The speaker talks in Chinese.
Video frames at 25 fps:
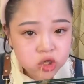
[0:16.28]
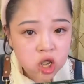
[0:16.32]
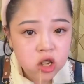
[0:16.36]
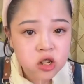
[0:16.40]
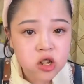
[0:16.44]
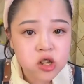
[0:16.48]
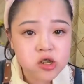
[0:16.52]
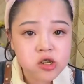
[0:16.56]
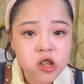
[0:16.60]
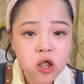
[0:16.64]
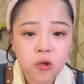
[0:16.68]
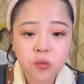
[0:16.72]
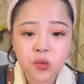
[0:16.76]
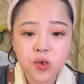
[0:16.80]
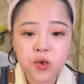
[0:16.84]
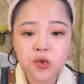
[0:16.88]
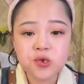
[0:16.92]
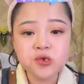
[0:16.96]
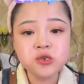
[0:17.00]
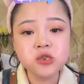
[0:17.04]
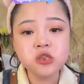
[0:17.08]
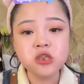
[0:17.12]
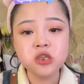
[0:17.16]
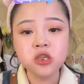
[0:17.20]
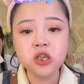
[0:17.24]
当个小
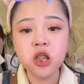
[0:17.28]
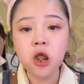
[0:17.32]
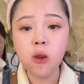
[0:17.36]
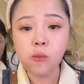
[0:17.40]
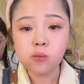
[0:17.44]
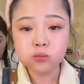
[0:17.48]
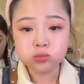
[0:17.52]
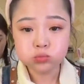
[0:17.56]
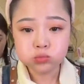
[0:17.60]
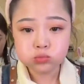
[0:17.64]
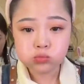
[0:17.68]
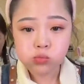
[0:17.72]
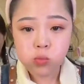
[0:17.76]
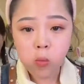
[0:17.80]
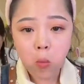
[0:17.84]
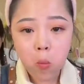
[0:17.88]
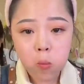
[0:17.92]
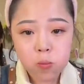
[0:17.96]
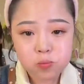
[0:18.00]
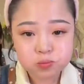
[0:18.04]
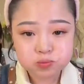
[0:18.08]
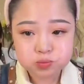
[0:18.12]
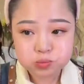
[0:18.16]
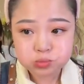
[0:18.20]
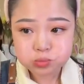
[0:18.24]
零食，
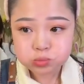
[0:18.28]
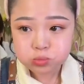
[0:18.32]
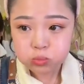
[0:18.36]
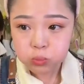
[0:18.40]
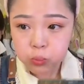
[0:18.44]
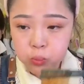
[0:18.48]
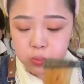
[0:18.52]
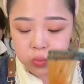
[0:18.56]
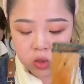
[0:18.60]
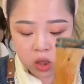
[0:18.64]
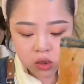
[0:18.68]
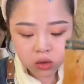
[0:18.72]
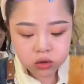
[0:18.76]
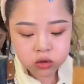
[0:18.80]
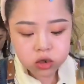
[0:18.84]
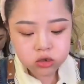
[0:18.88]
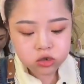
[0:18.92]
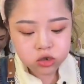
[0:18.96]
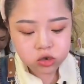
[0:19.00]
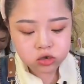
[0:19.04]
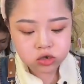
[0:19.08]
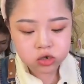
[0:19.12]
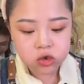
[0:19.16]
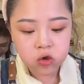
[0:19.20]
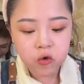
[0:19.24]

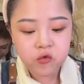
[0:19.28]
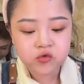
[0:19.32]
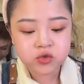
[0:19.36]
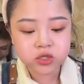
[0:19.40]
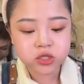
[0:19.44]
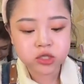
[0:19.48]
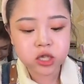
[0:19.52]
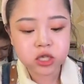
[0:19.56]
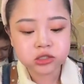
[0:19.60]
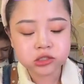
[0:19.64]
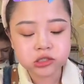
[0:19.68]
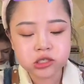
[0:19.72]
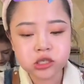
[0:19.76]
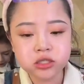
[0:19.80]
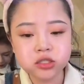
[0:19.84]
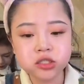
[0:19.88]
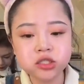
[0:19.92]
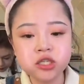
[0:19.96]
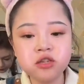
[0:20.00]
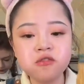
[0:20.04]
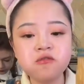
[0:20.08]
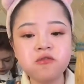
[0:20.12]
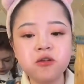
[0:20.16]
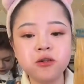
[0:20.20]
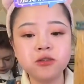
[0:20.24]
饿的时候直接
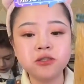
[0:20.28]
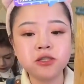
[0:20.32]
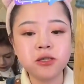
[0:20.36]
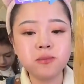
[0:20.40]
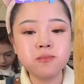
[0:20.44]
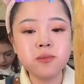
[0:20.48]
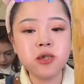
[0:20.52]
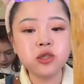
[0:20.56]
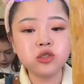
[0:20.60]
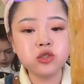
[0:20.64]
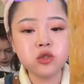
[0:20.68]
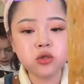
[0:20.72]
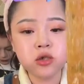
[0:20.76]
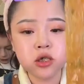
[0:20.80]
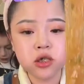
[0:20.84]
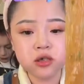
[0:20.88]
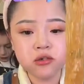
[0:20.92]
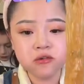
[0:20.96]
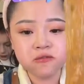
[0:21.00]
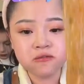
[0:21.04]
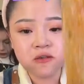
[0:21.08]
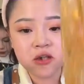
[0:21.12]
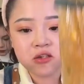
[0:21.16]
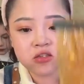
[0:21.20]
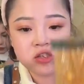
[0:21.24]
吃吃粉吃面都
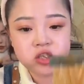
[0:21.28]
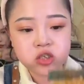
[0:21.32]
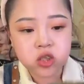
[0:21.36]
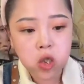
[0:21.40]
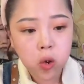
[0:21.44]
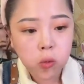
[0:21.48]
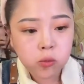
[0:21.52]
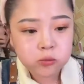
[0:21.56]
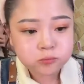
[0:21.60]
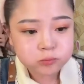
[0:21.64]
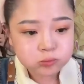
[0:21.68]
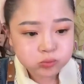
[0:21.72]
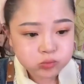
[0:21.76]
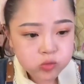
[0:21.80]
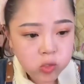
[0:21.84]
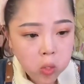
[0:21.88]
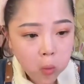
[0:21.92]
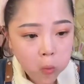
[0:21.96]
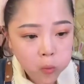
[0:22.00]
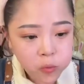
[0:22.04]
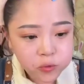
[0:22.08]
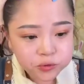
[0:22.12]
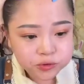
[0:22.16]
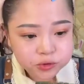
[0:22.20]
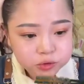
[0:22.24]
可以放里头。
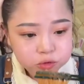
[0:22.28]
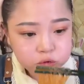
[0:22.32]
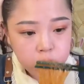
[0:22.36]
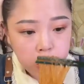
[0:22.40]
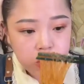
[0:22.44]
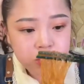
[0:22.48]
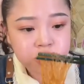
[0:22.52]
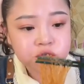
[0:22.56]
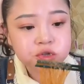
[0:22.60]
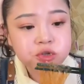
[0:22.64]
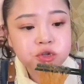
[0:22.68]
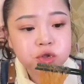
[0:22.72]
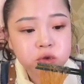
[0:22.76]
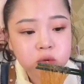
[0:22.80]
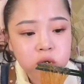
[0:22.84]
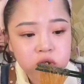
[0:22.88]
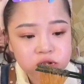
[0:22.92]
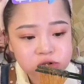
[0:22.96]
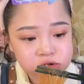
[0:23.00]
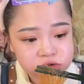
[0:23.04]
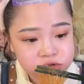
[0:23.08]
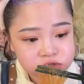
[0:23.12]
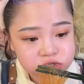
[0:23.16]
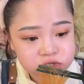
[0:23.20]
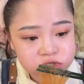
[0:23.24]
十九
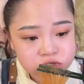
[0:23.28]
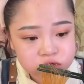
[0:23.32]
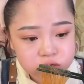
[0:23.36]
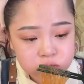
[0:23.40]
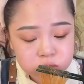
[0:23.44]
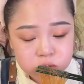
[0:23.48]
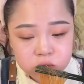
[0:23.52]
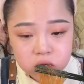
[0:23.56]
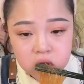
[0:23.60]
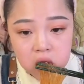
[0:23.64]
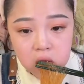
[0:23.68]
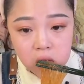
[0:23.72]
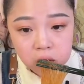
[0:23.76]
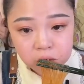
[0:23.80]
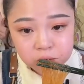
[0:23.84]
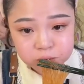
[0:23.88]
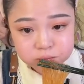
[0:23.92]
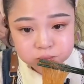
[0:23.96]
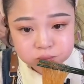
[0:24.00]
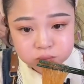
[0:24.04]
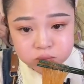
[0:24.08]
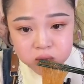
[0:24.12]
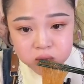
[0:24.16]
块九，四十五个。